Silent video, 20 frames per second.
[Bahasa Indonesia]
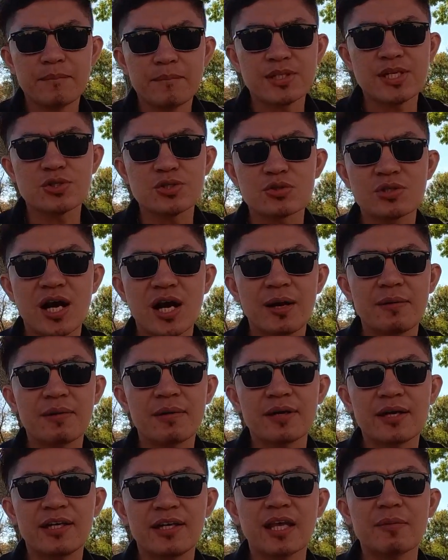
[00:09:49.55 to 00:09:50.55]
bisa juga
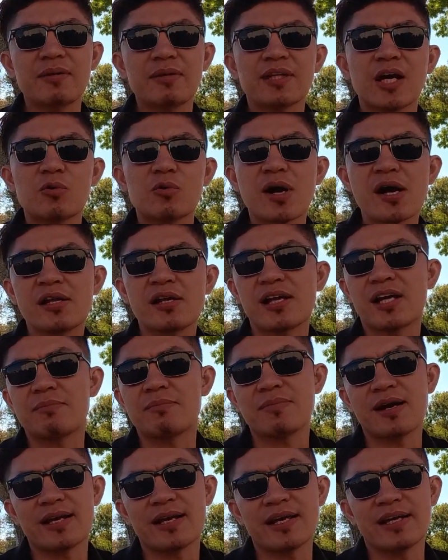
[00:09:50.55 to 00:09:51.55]
kita minta uang kita
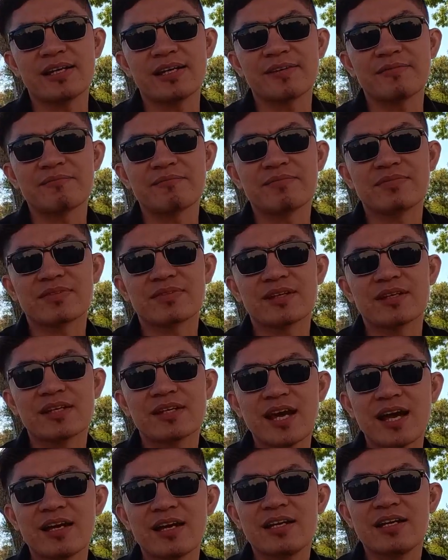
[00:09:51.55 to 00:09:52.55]
kembali
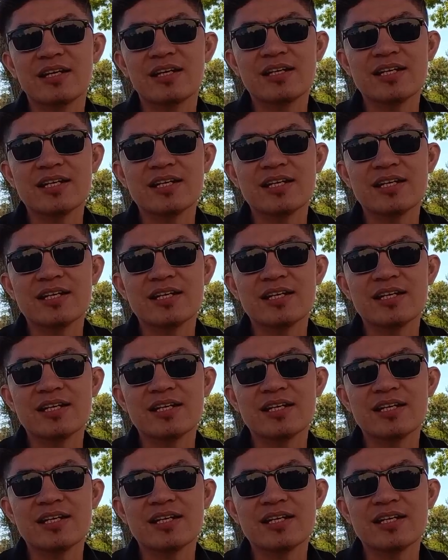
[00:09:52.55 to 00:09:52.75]
ya